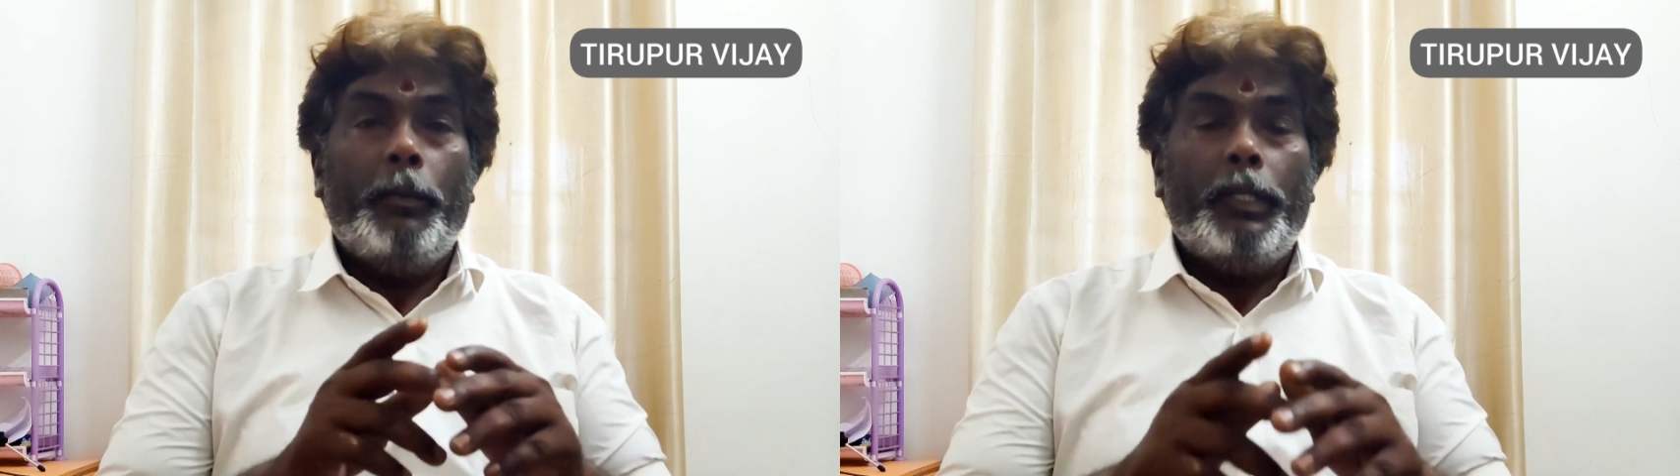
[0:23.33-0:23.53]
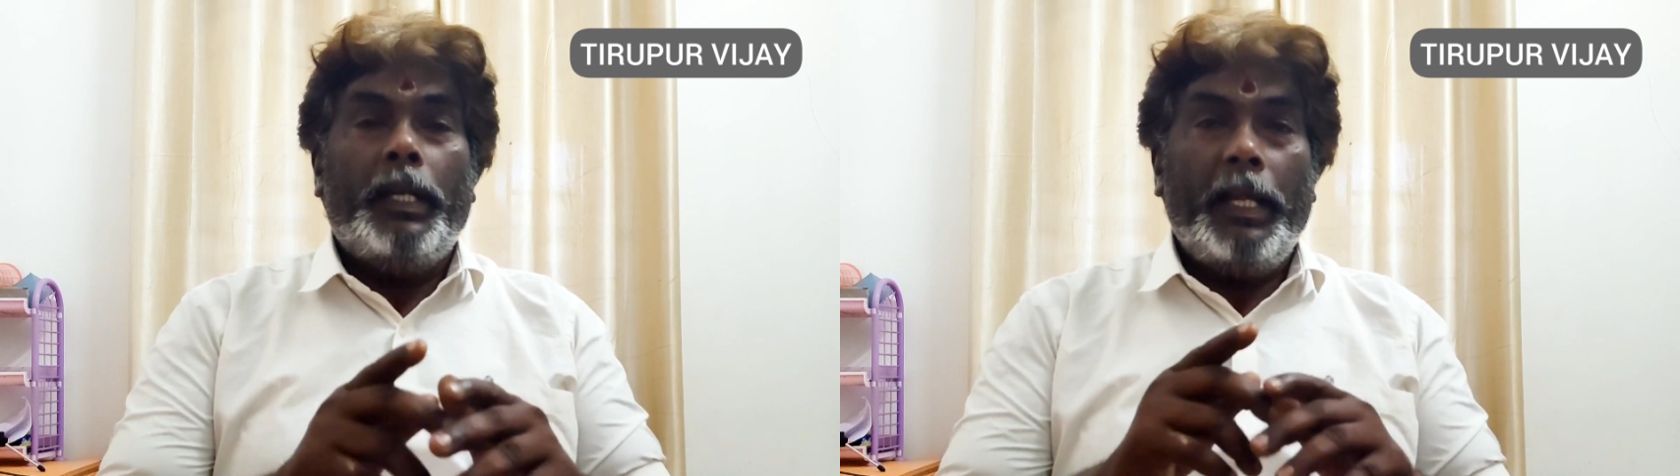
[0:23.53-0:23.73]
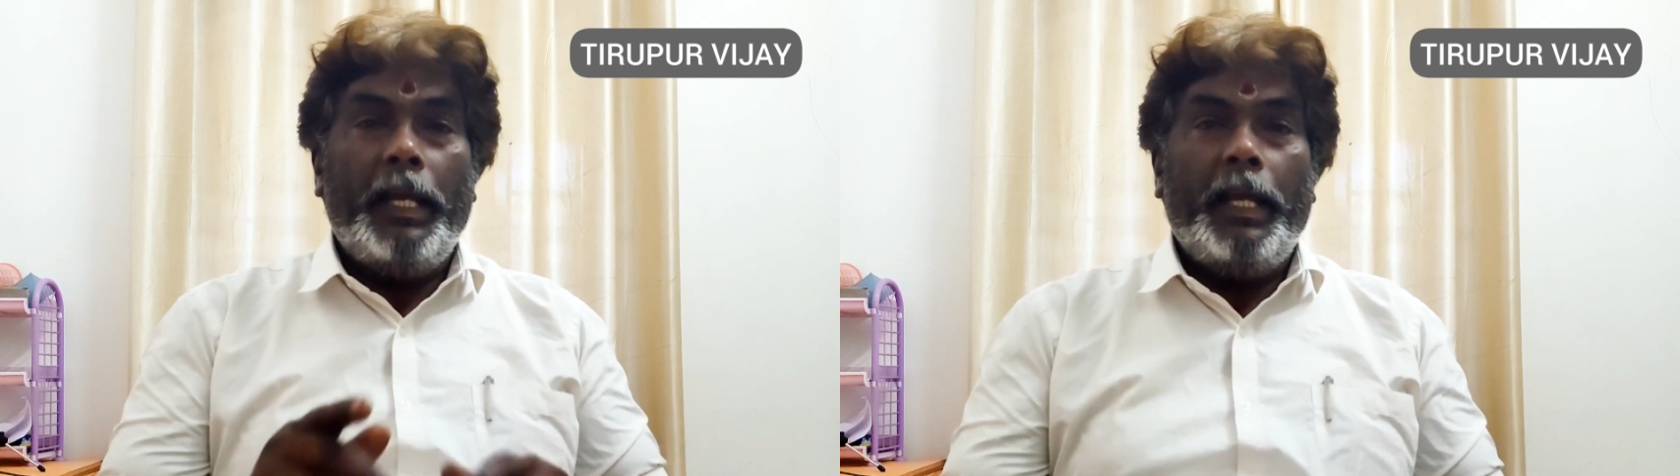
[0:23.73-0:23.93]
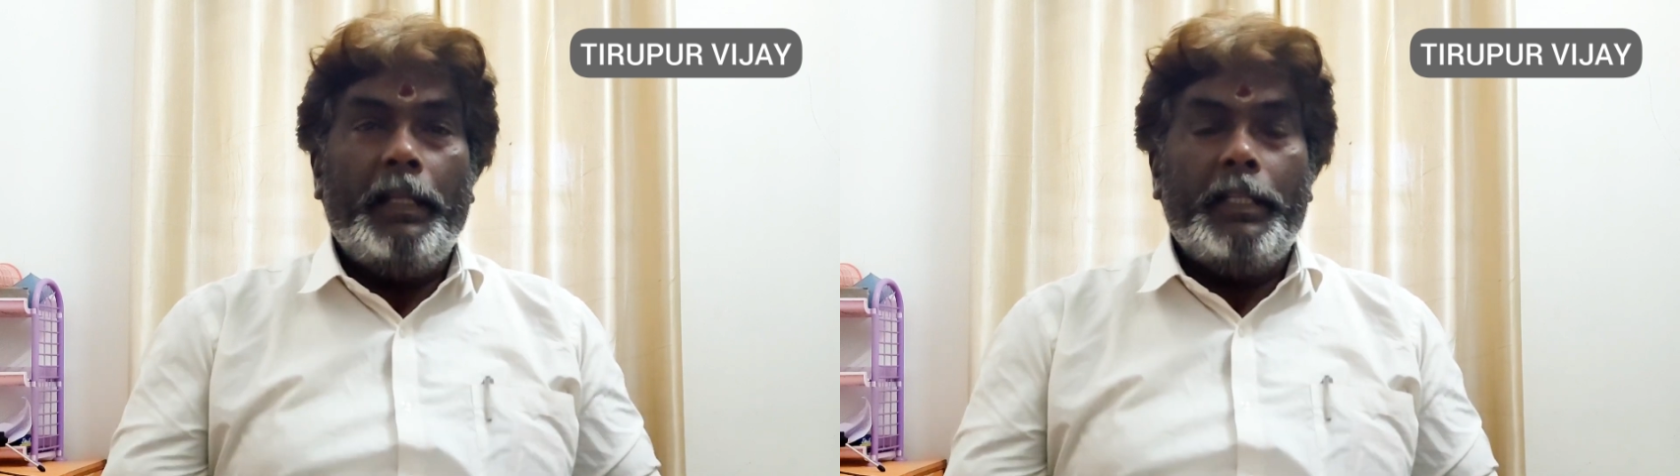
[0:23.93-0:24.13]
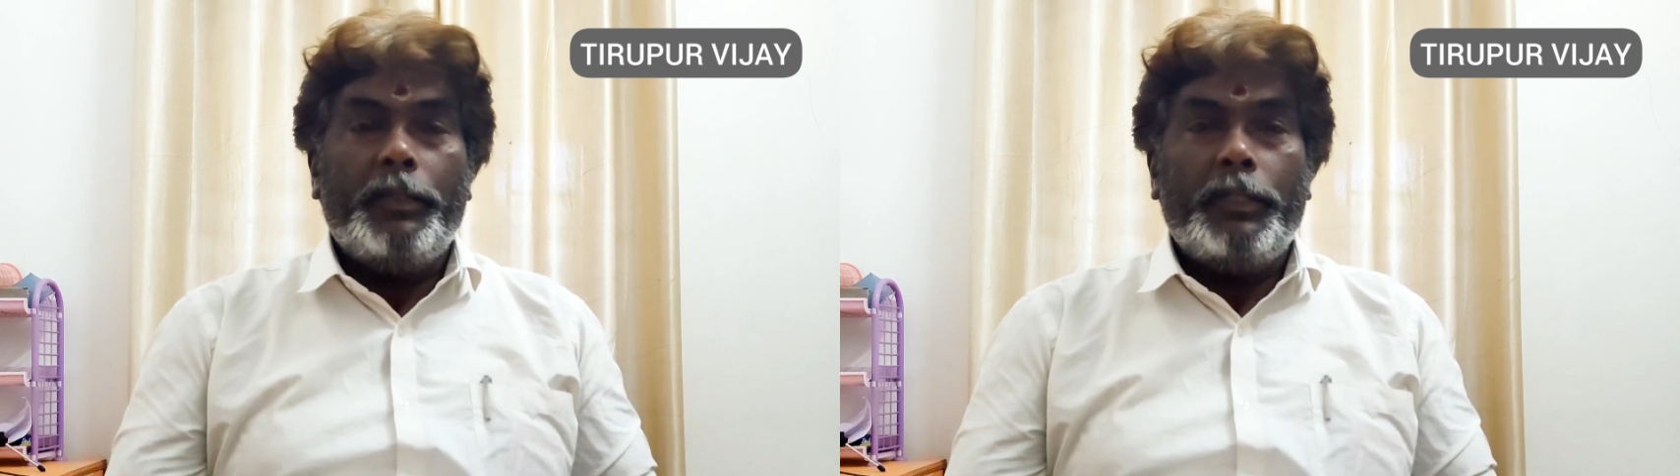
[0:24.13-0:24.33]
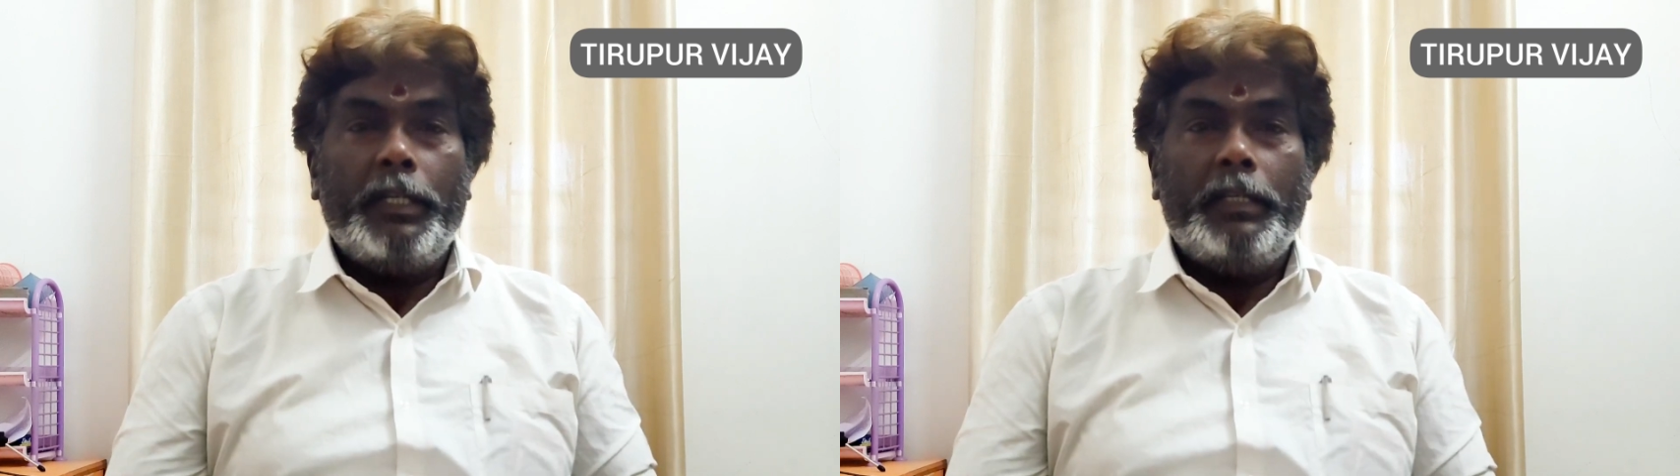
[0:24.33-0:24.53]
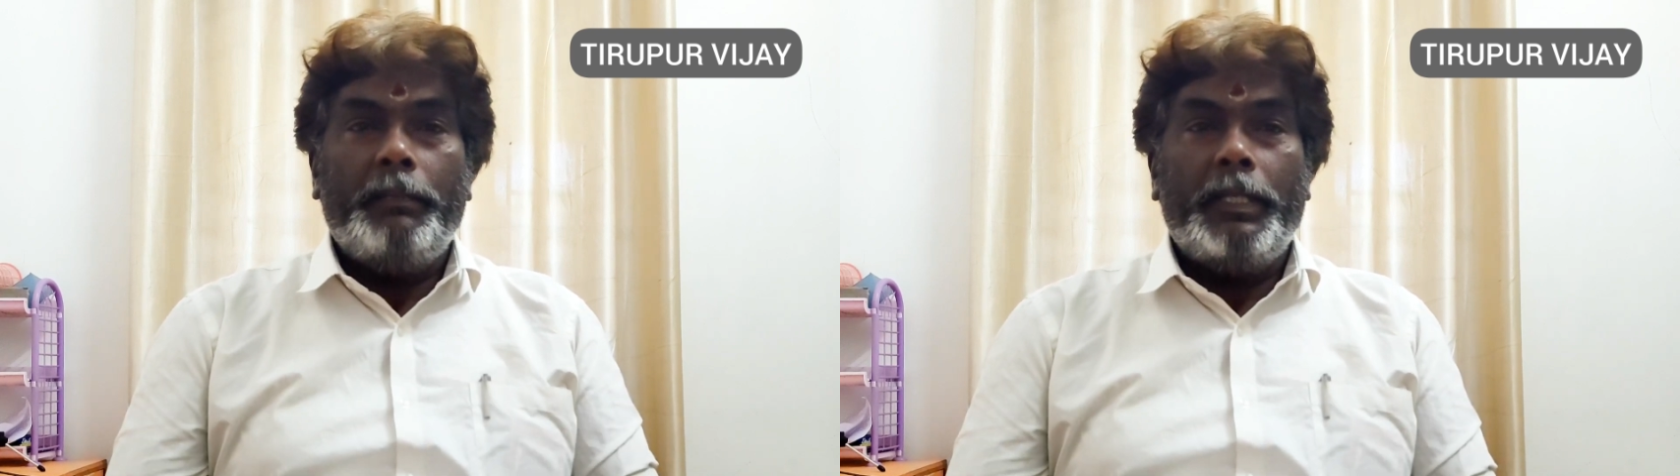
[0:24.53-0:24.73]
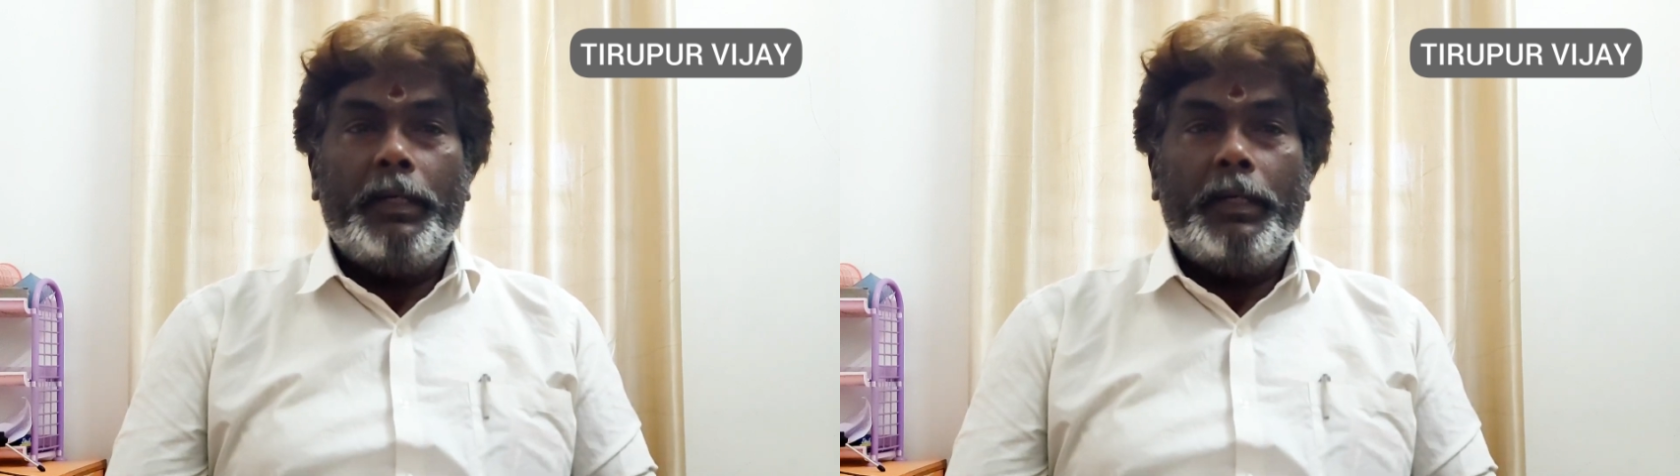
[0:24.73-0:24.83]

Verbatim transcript: முதலில் இந்த சுசீந்திரம்